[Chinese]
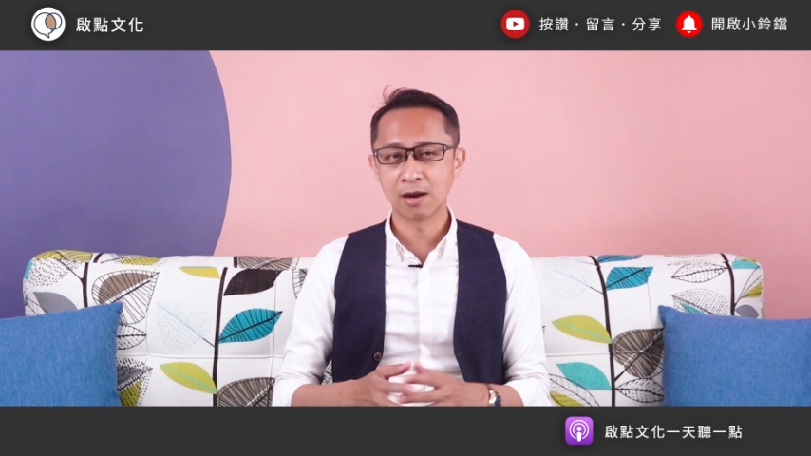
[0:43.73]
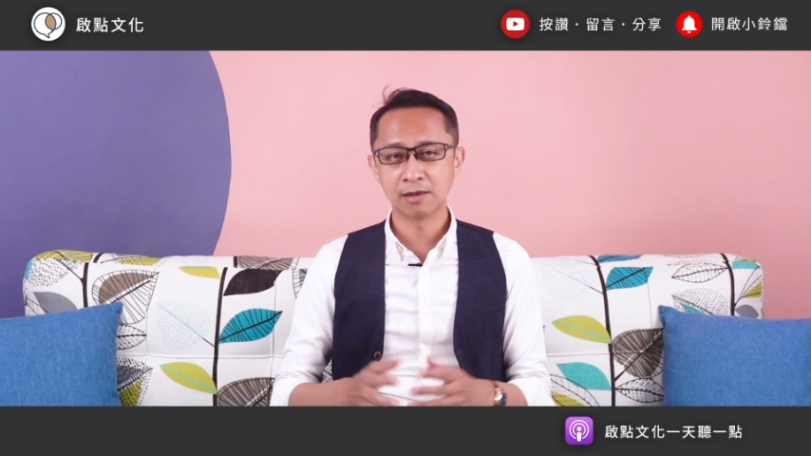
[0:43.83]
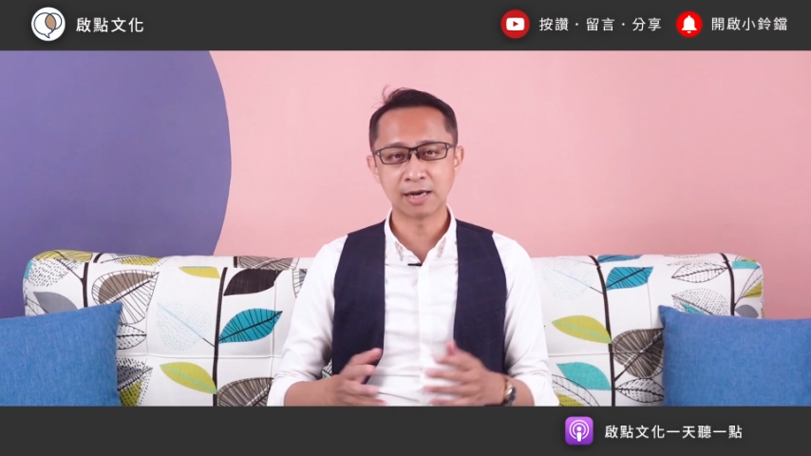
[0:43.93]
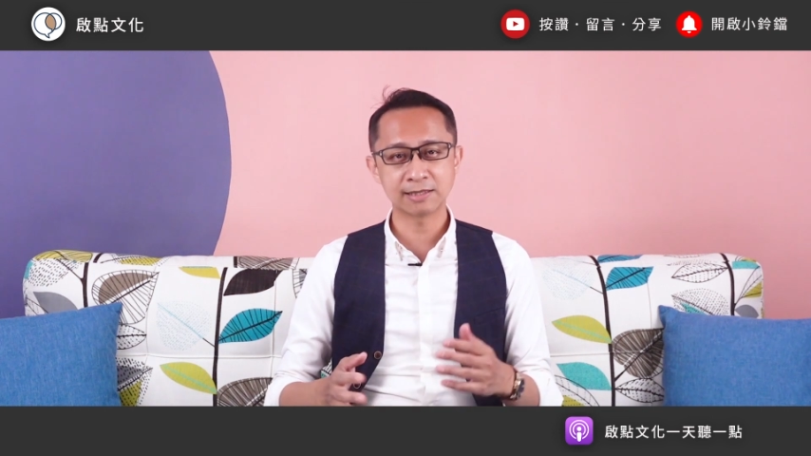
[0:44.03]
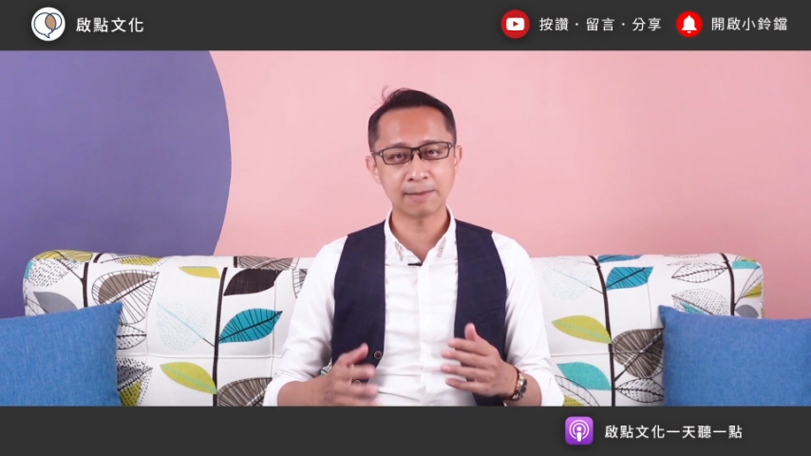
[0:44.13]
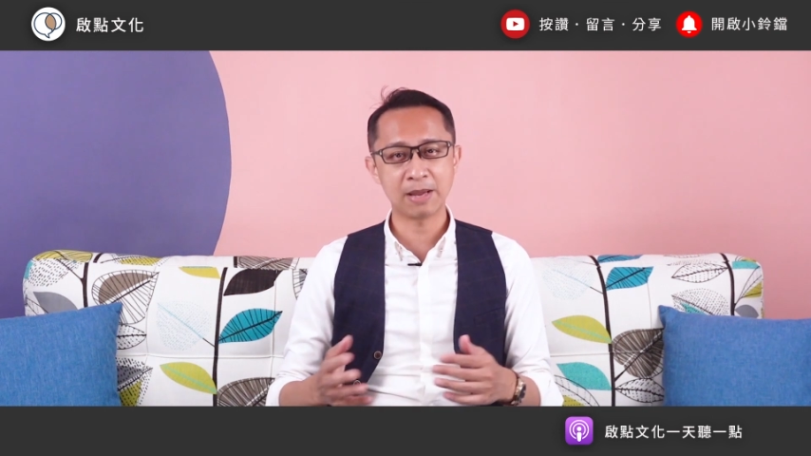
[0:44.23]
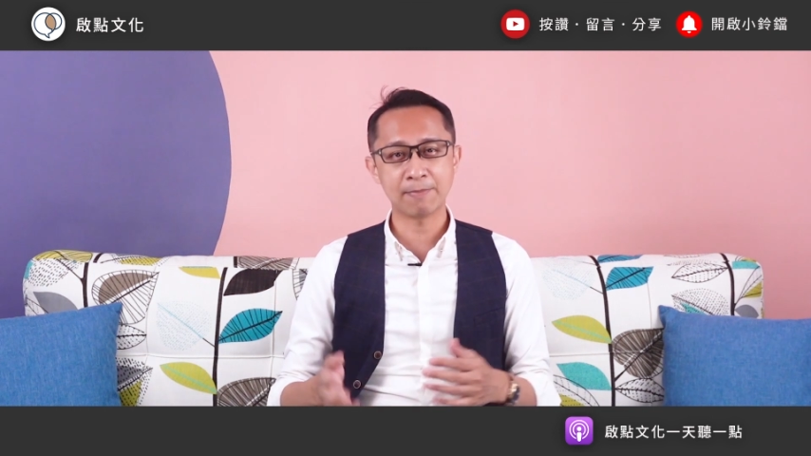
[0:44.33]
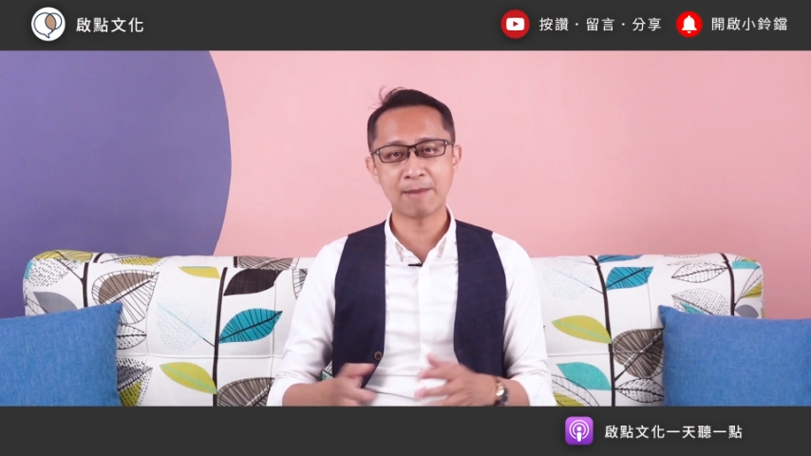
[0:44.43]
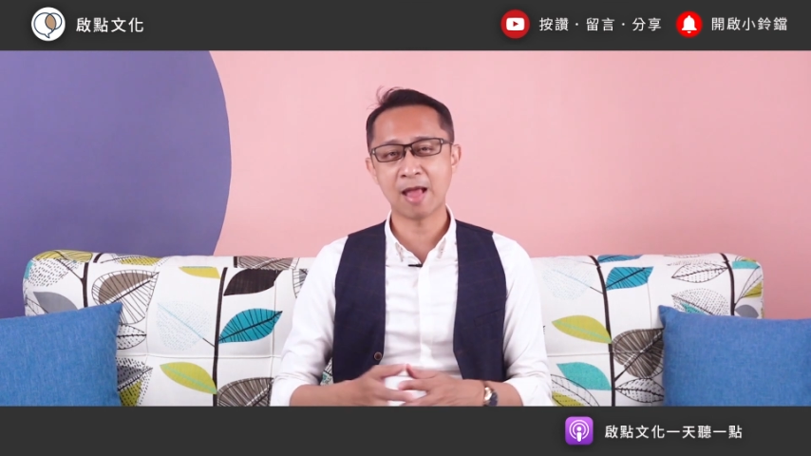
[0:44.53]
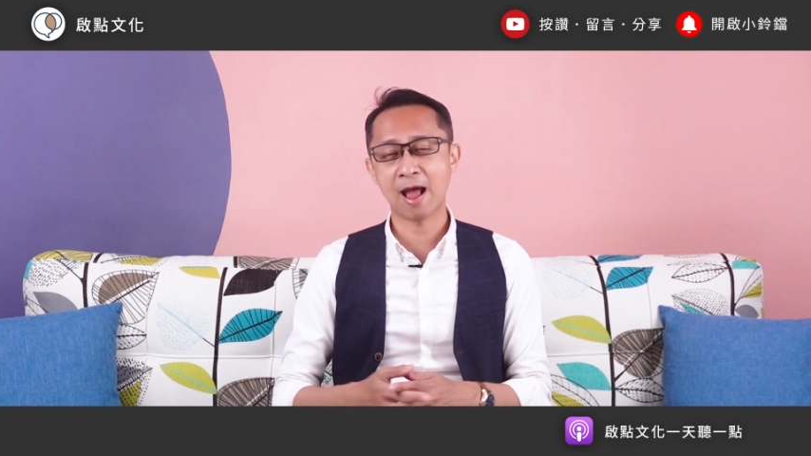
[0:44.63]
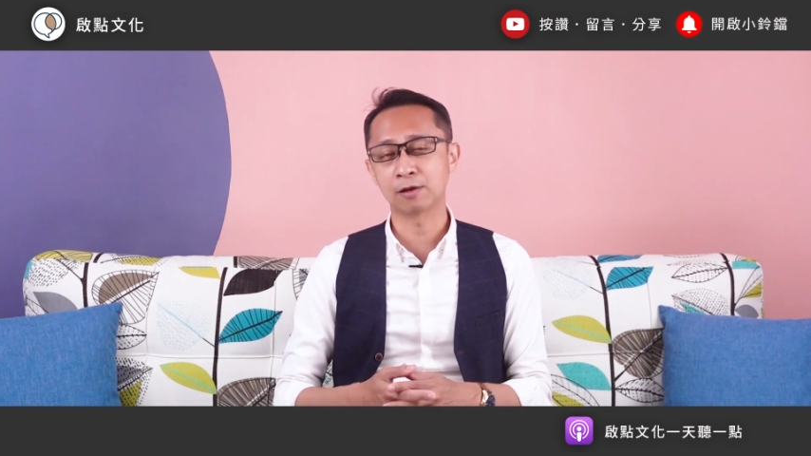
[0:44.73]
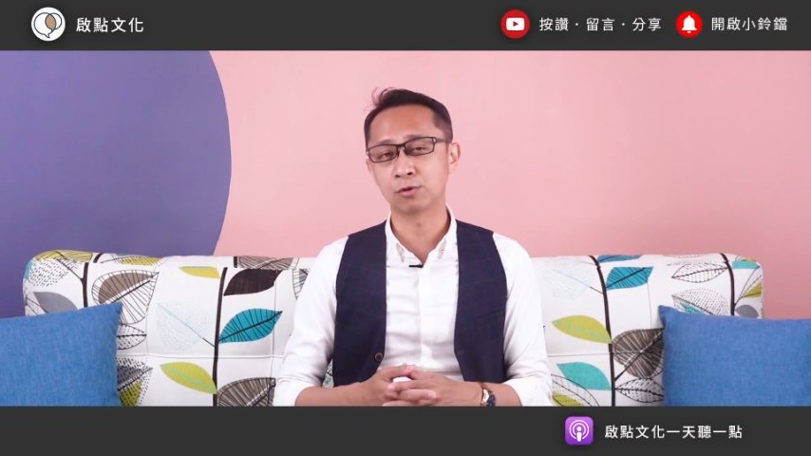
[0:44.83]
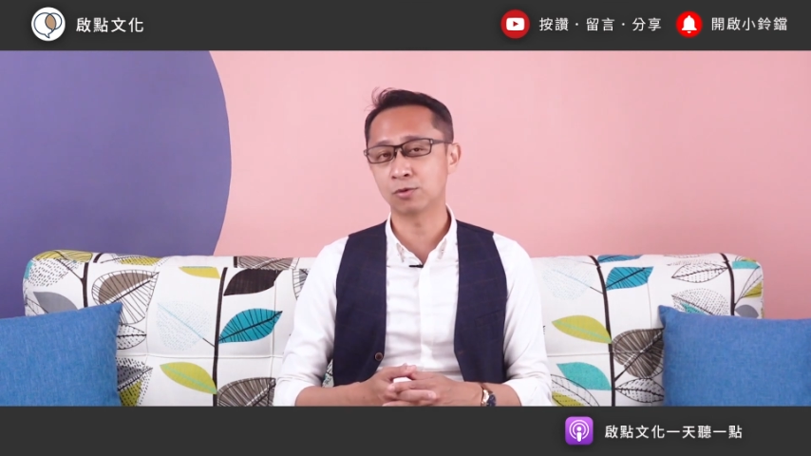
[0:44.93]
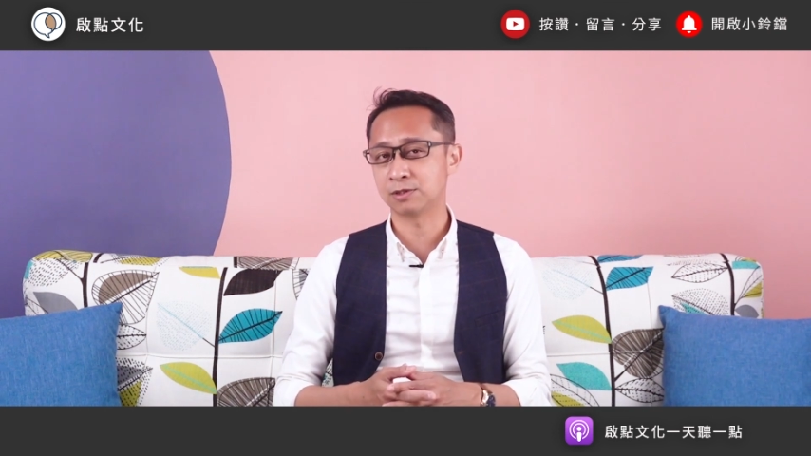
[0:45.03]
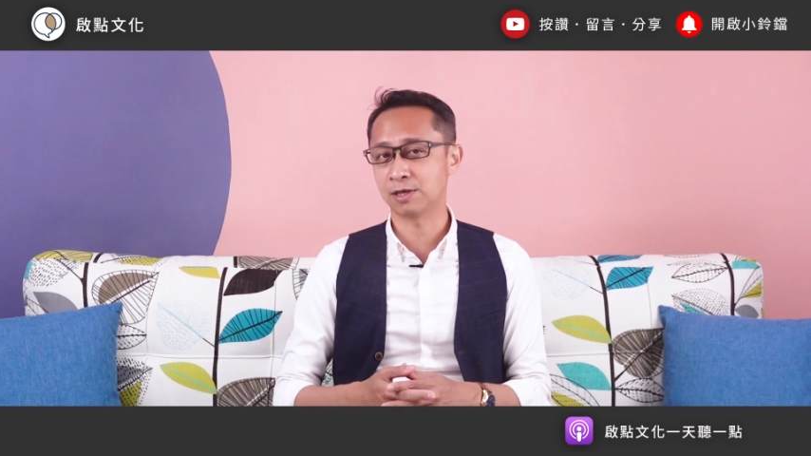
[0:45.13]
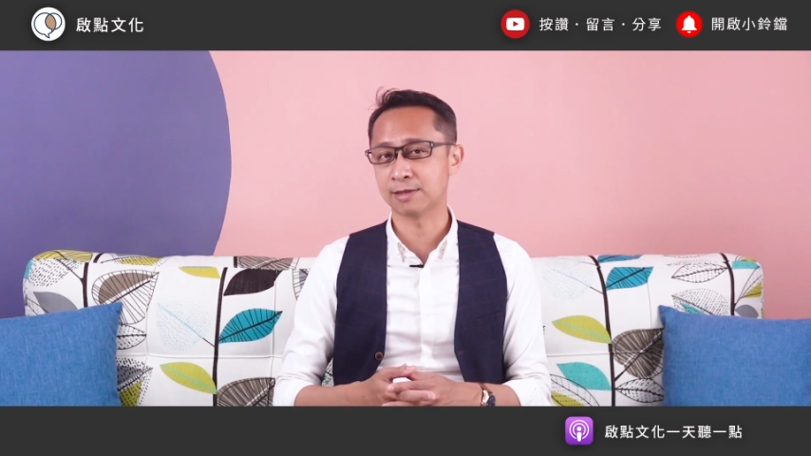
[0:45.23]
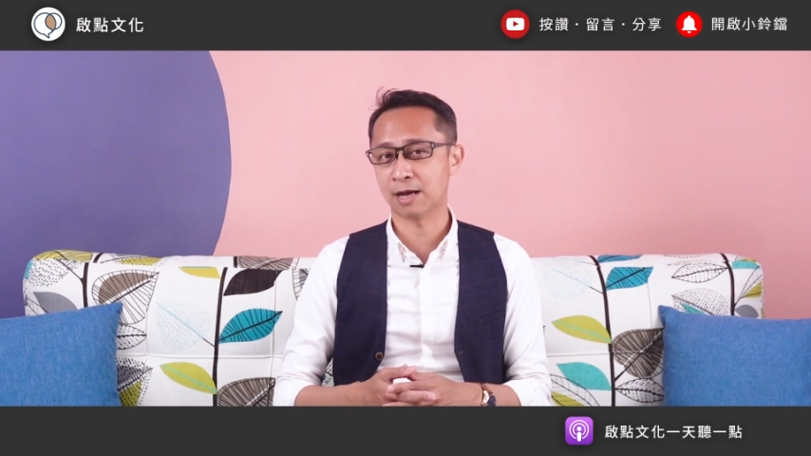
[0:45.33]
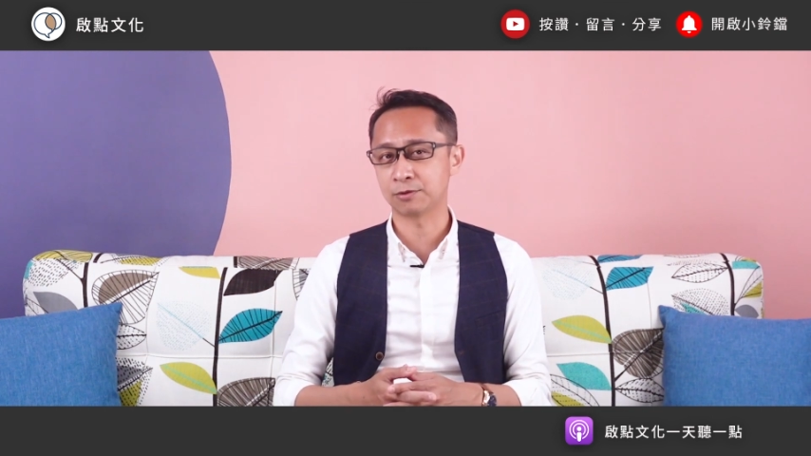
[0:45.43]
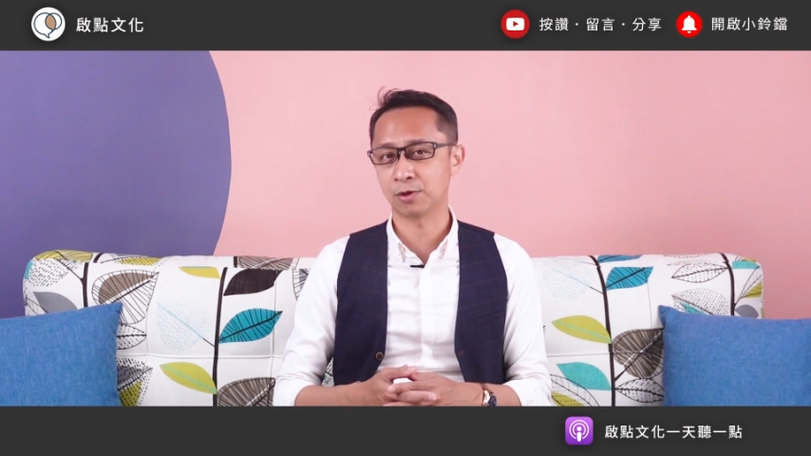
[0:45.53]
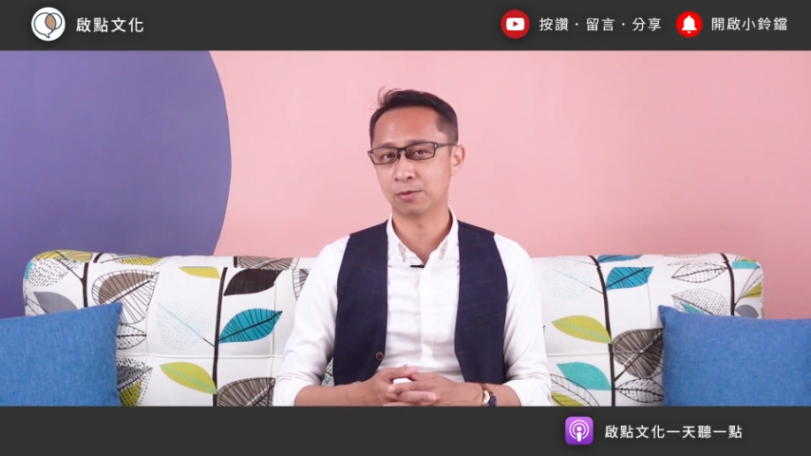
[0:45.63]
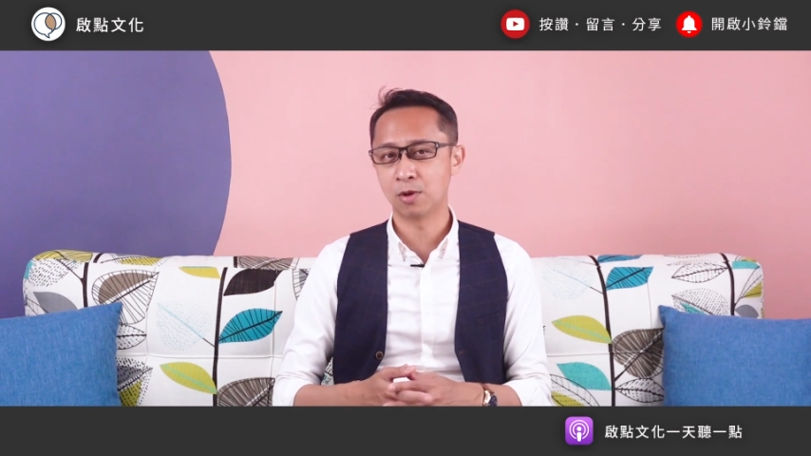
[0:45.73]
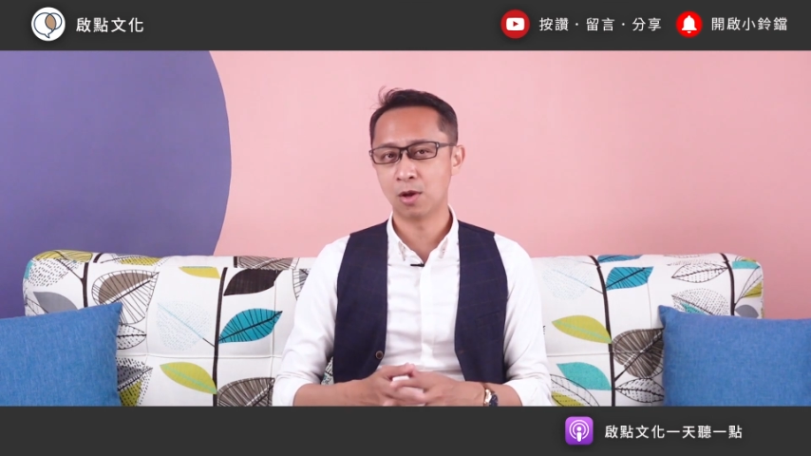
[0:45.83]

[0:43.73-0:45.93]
然而在陪伴他的过程当中，